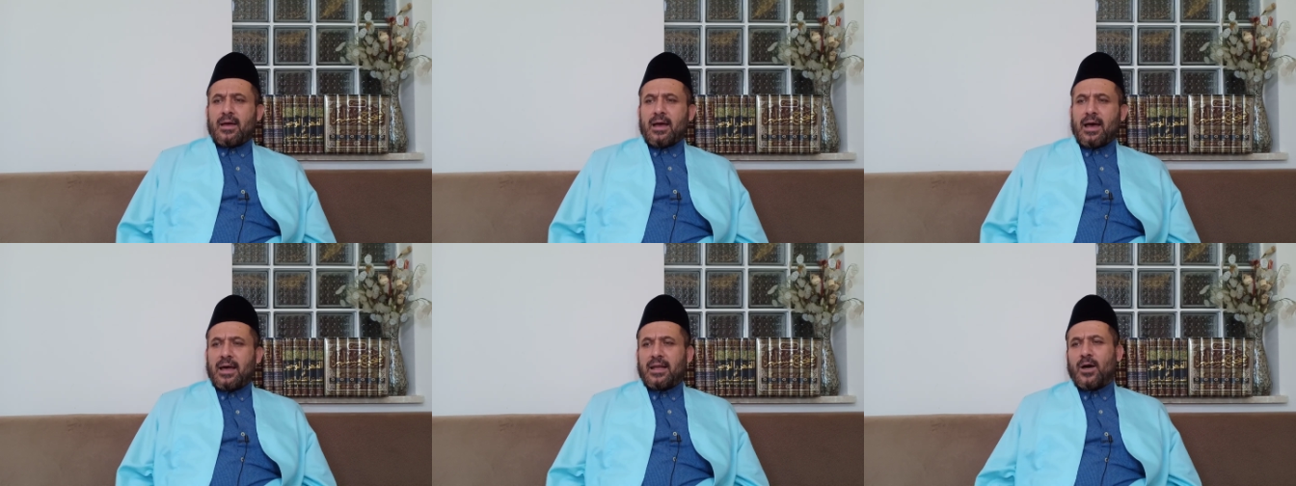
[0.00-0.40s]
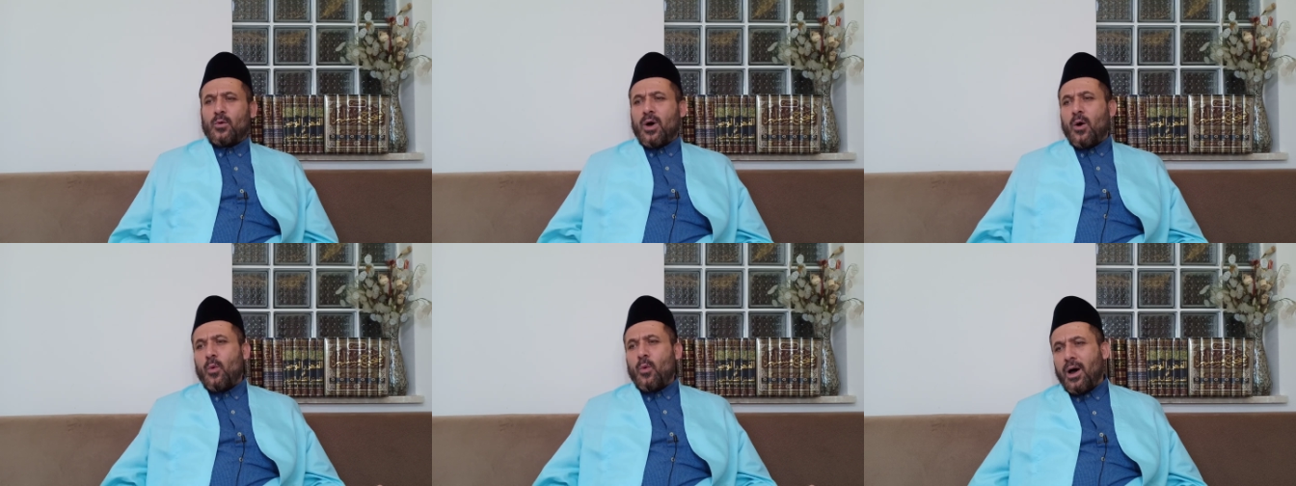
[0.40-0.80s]
ألا
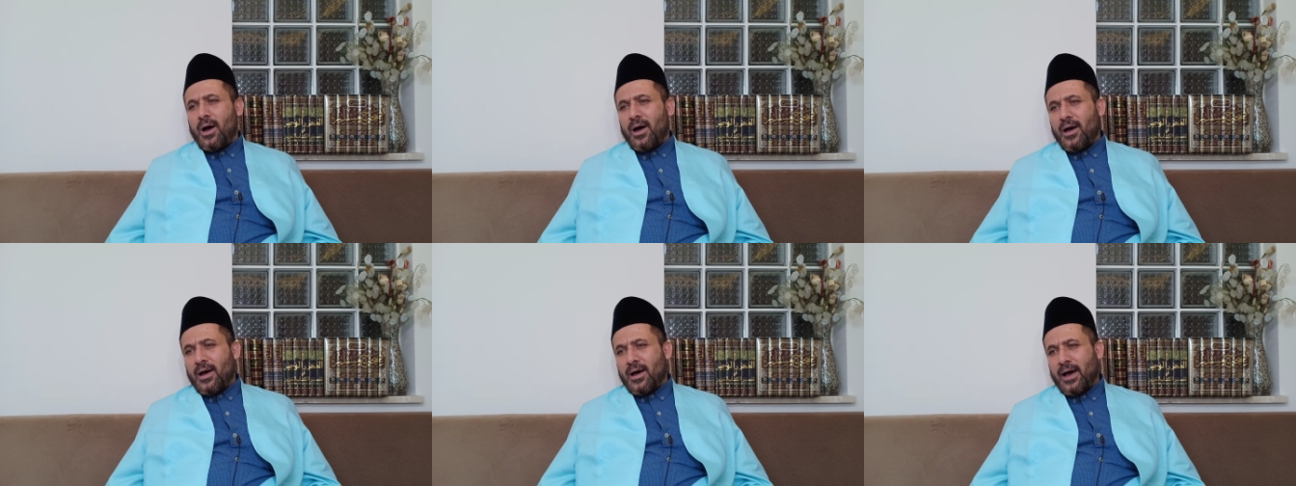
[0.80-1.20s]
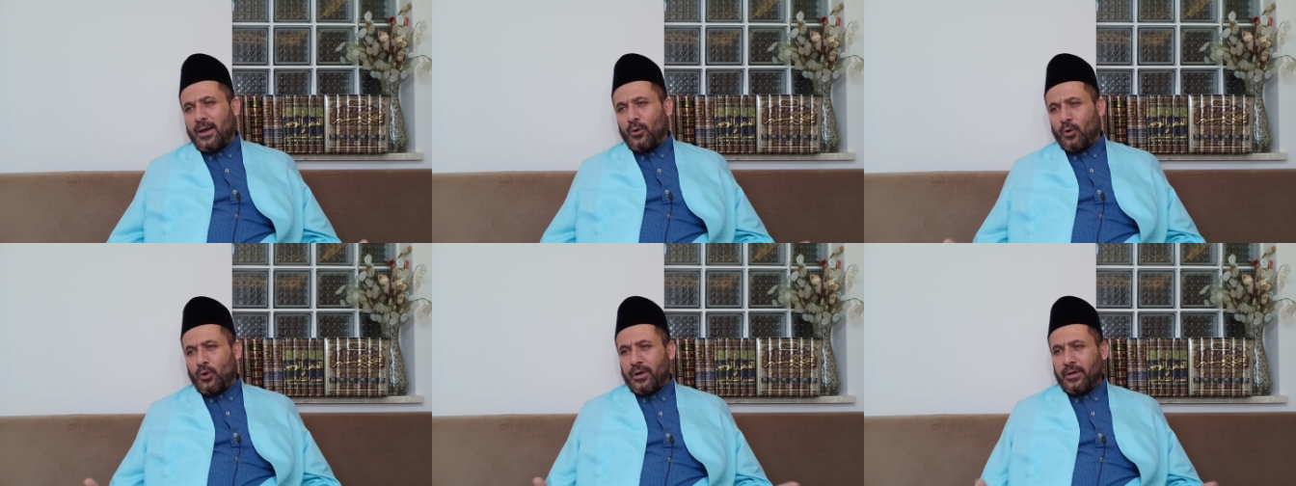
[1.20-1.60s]
وهو
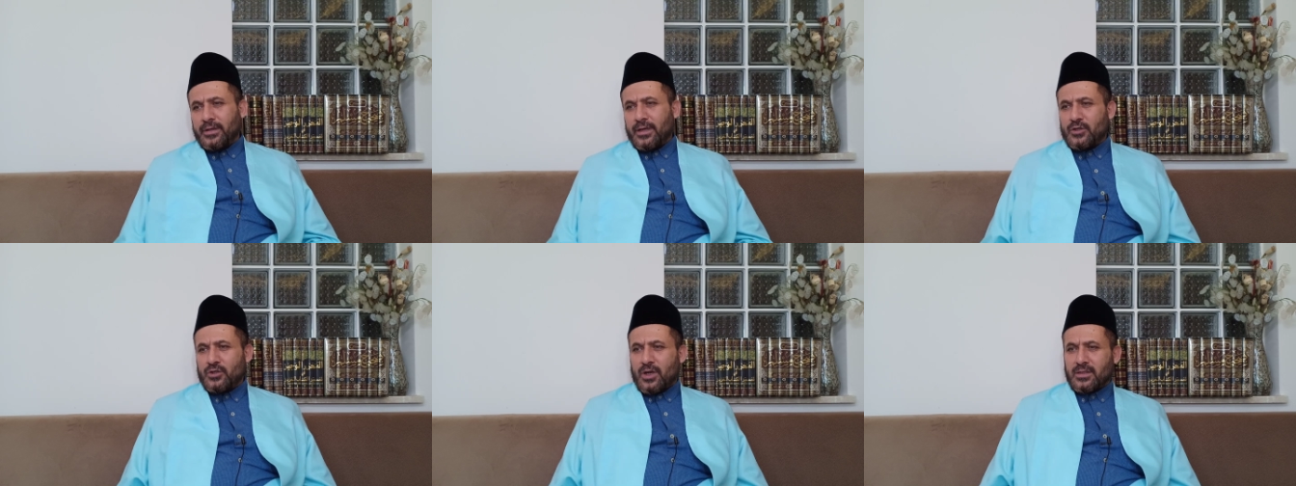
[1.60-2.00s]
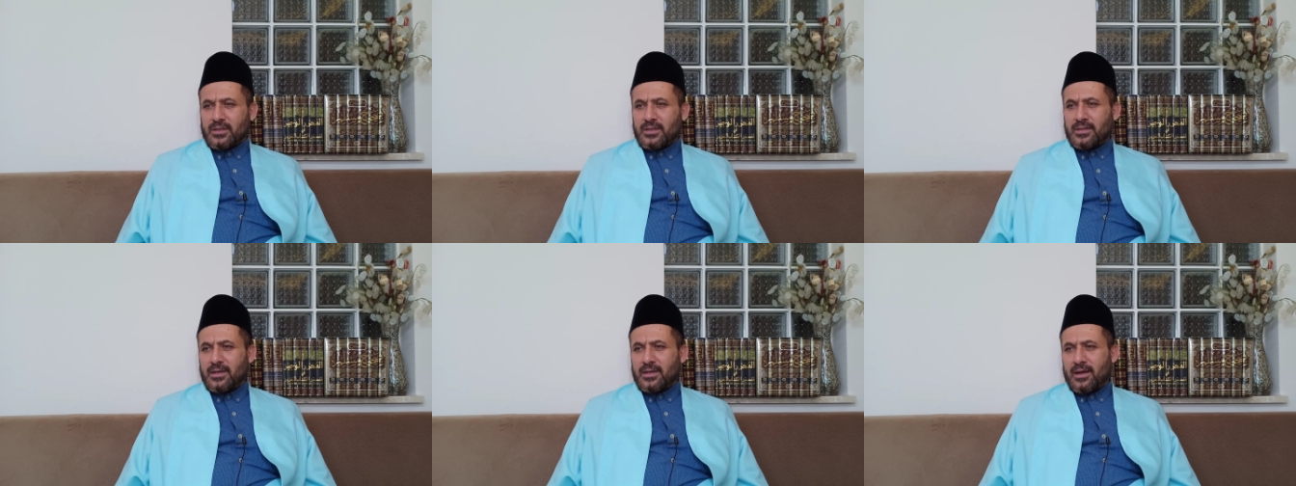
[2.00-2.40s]
الحرية
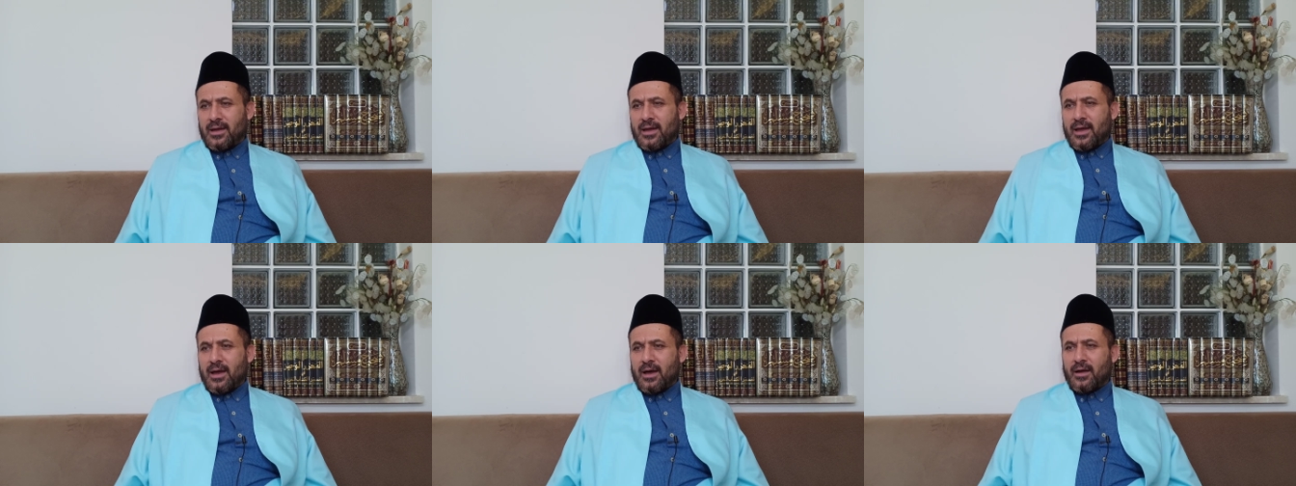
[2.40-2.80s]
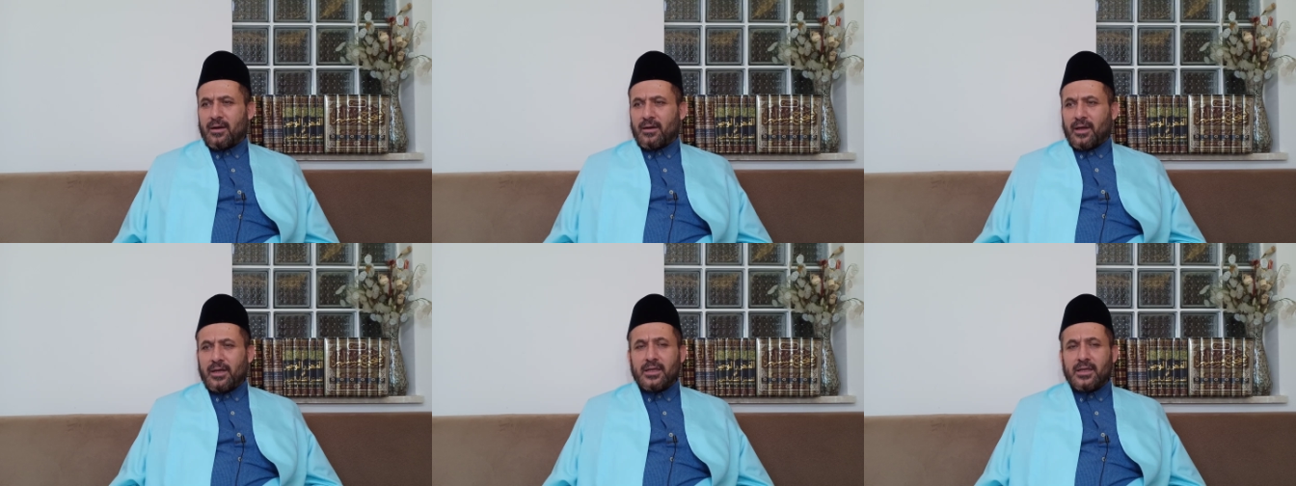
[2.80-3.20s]
الشخصية
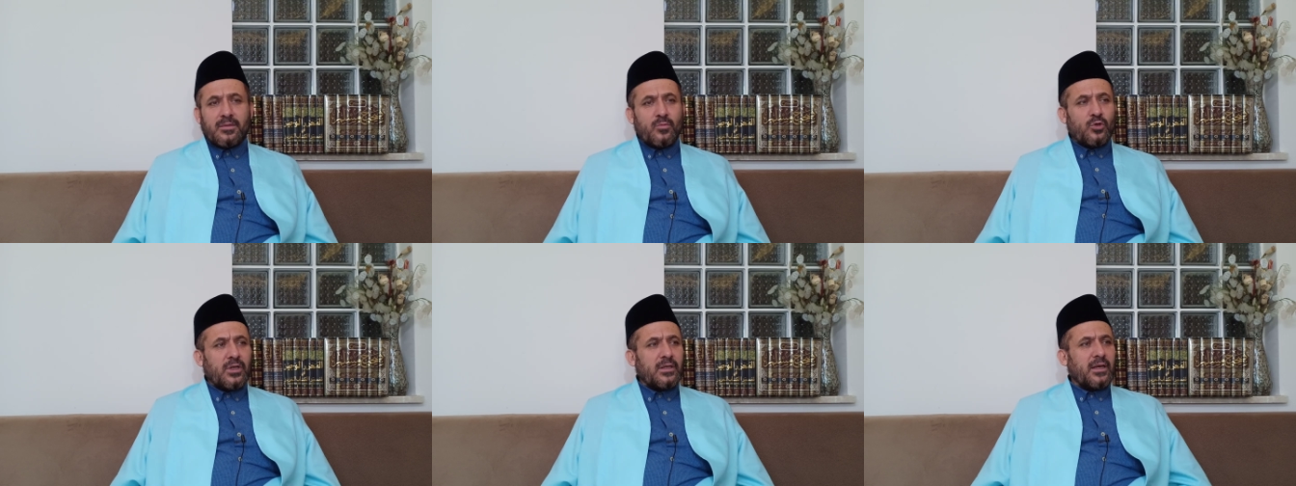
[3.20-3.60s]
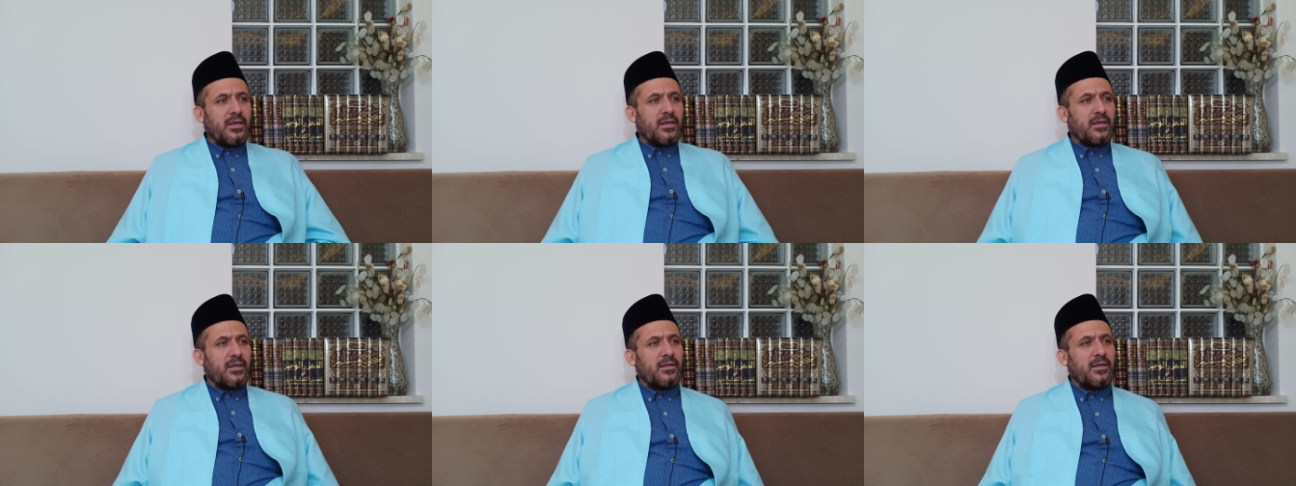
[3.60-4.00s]
الرئيس
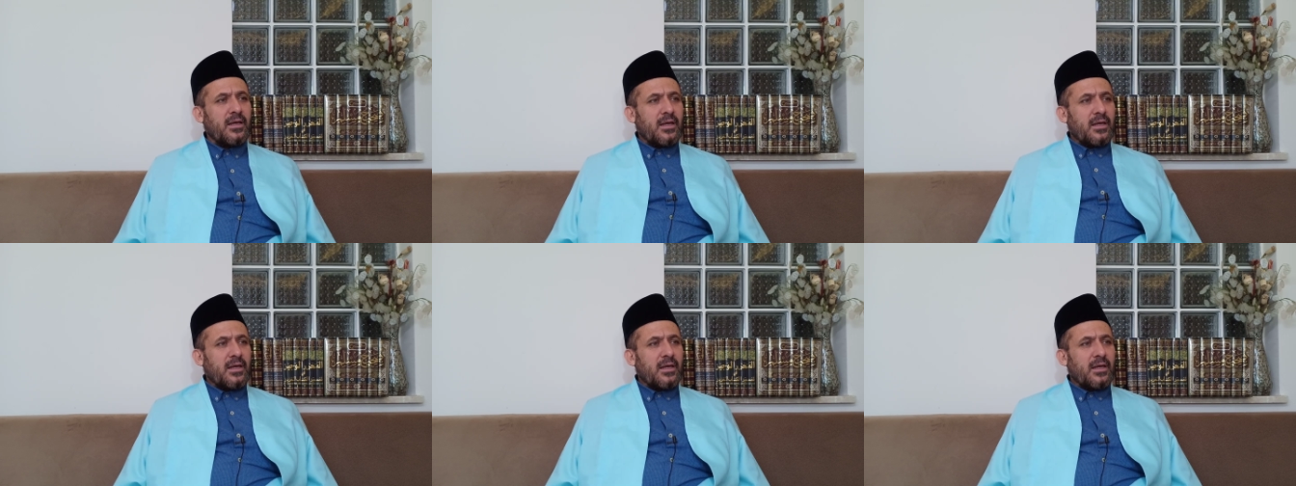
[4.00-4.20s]
متدين